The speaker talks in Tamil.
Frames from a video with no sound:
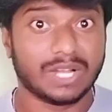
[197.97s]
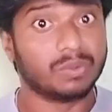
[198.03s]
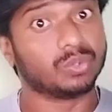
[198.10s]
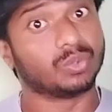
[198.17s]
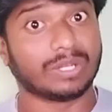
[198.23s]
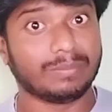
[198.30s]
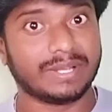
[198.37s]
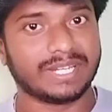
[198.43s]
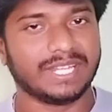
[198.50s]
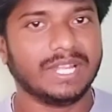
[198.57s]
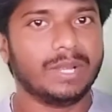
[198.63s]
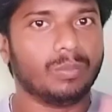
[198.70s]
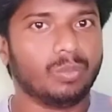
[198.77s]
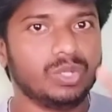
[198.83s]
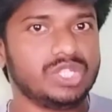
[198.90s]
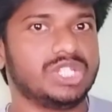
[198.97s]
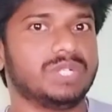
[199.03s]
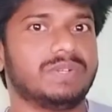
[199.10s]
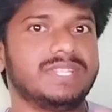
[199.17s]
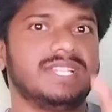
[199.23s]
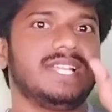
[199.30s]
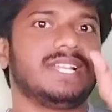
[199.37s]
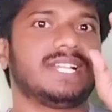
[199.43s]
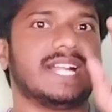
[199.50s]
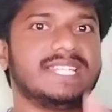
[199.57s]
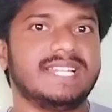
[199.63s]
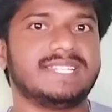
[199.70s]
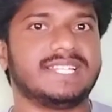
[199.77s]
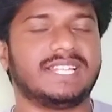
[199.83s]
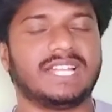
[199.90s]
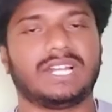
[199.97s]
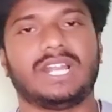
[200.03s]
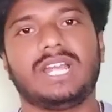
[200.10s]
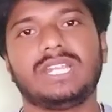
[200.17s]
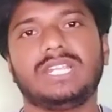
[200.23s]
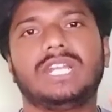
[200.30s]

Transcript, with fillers: அவர் சொன்ன மாதிரி முடிச்சுட்டு வந்து கட்சியில் சேர்ந்தாங்கன்னா